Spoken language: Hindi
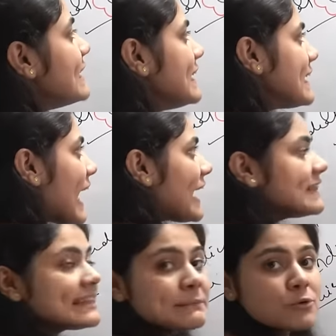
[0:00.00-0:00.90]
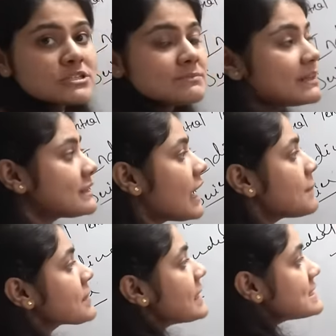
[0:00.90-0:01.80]
D9 तक पॉसिबल था
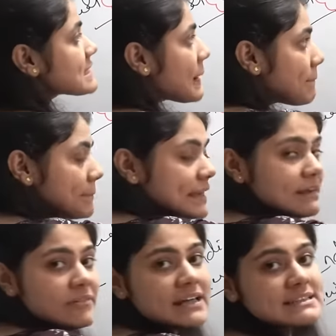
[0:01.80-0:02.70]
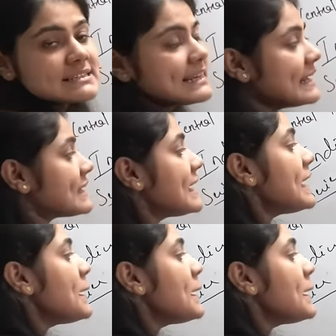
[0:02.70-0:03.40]
इसका P1 से लेके